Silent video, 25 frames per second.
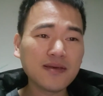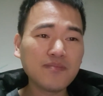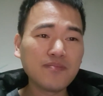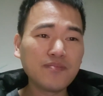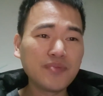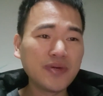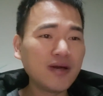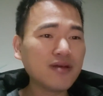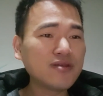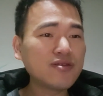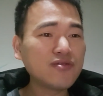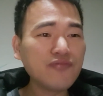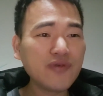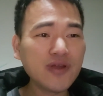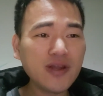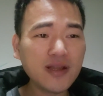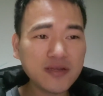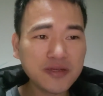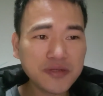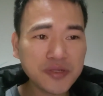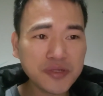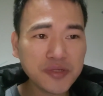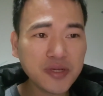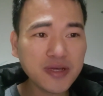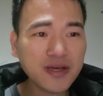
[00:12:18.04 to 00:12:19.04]
不要就为了
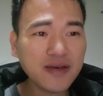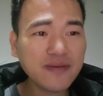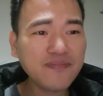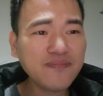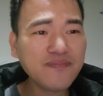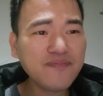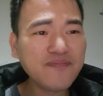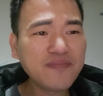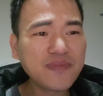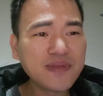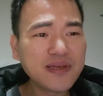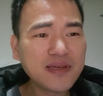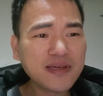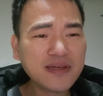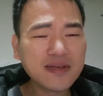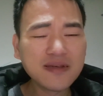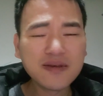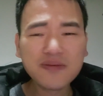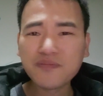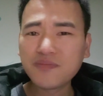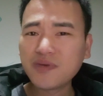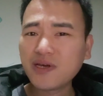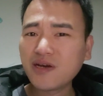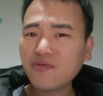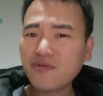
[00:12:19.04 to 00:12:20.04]
这跟，
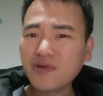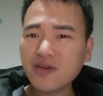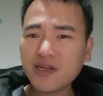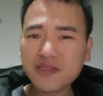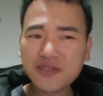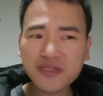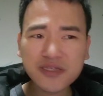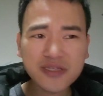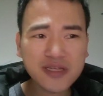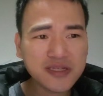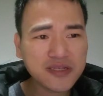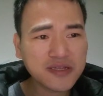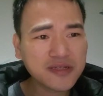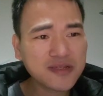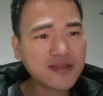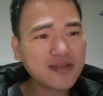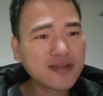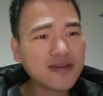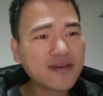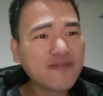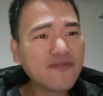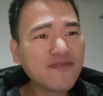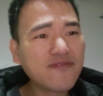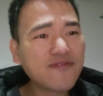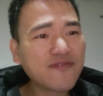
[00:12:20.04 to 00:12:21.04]
不要为了这件事情
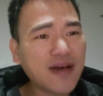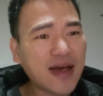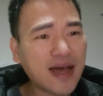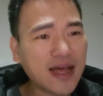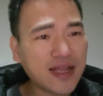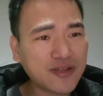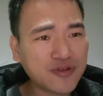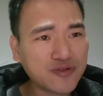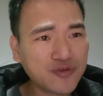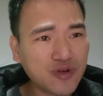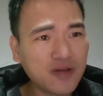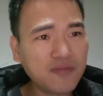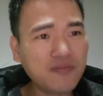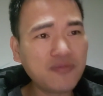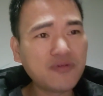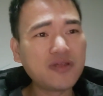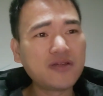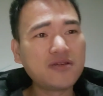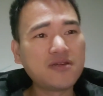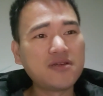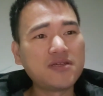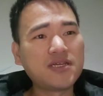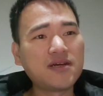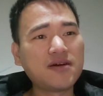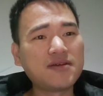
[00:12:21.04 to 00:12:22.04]
跟反川普
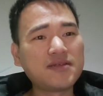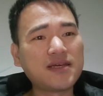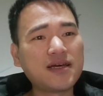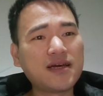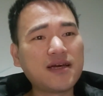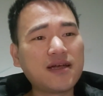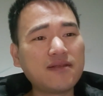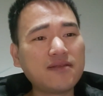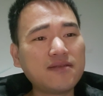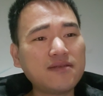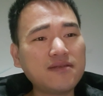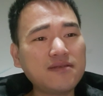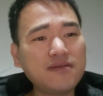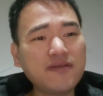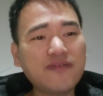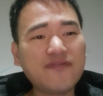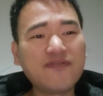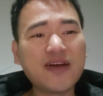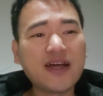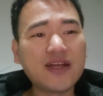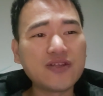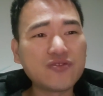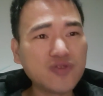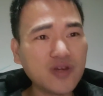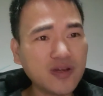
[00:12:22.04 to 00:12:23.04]
的人吵架。这
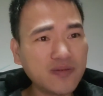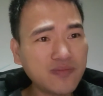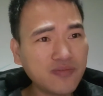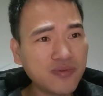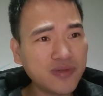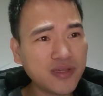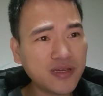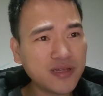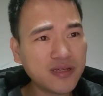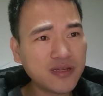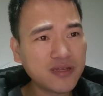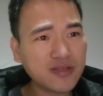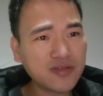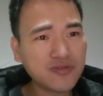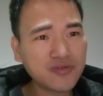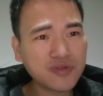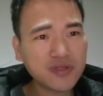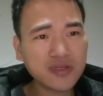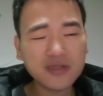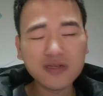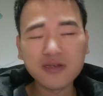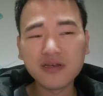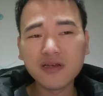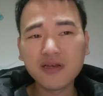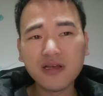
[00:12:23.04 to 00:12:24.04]
反川普的人都
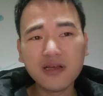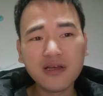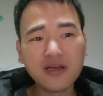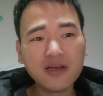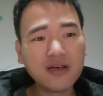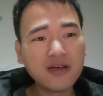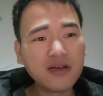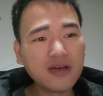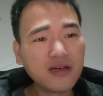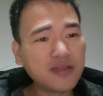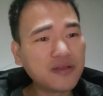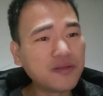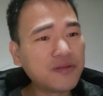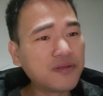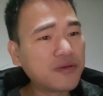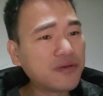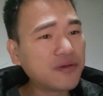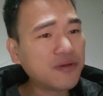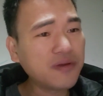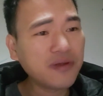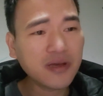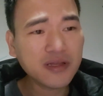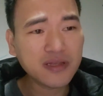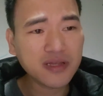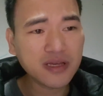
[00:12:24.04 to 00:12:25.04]
是很
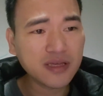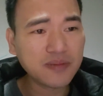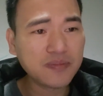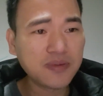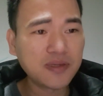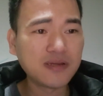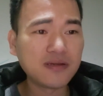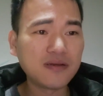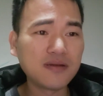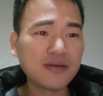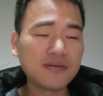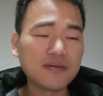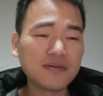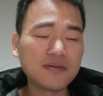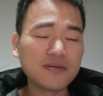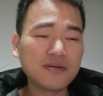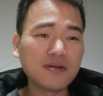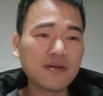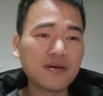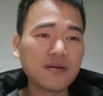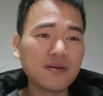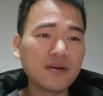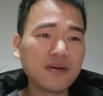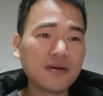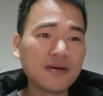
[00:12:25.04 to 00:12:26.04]
低劣的一批人，你知
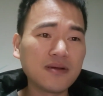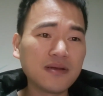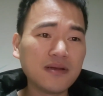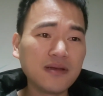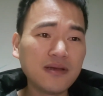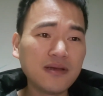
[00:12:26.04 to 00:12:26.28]
道吧？